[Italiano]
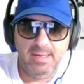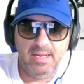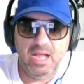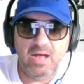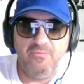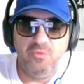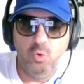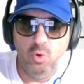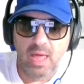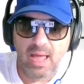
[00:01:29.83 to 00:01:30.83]

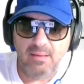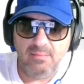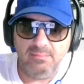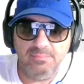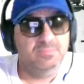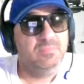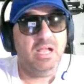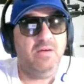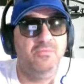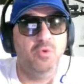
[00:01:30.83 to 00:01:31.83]
Gambula,
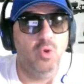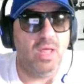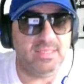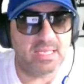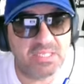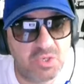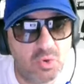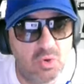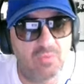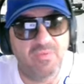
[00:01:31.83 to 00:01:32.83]
Ganvula da
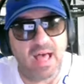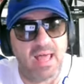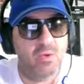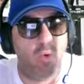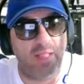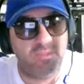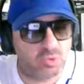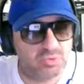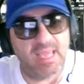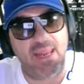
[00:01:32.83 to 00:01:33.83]
solo vale
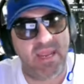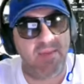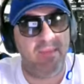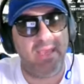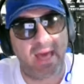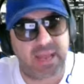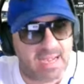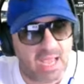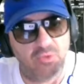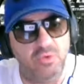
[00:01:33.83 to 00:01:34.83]
quanto Taremi,
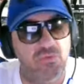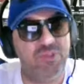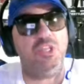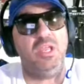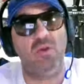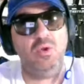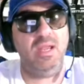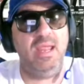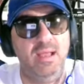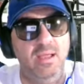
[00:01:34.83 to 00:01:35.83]
Arnautovic e
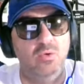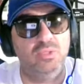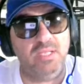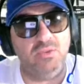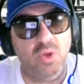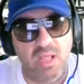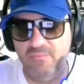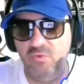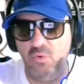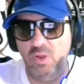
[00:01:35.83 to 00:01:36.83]
Correa. E Ho detto
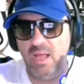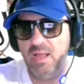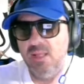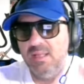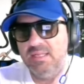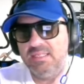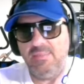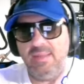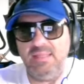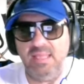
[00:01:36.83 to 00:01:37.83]
Gambula.
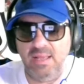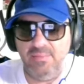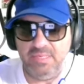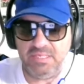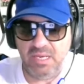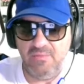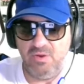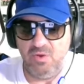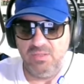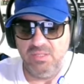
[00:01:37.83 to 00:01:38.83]
stamattina mi
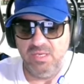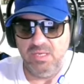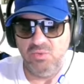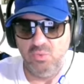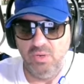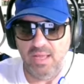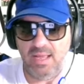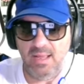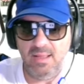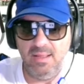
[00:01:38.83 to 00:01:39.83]
scrivono
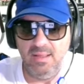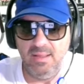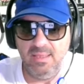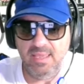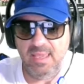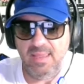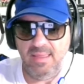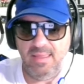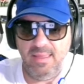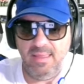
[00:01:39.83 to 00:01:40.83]
addirittura
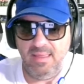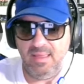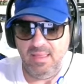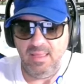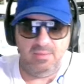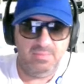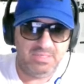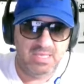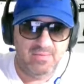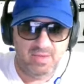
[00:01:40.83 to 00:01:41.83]
che eh, mi
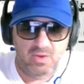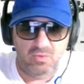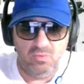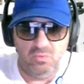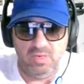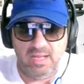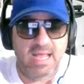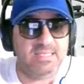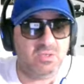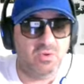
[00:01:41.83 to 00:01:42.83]
scrive un
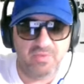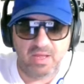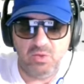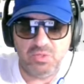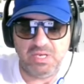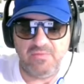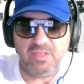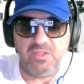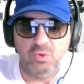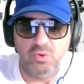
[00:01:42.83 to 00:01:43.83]
ragazzo che fa
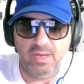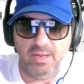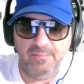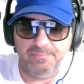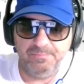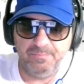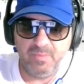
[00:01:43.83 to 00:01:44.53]
l'osservatore,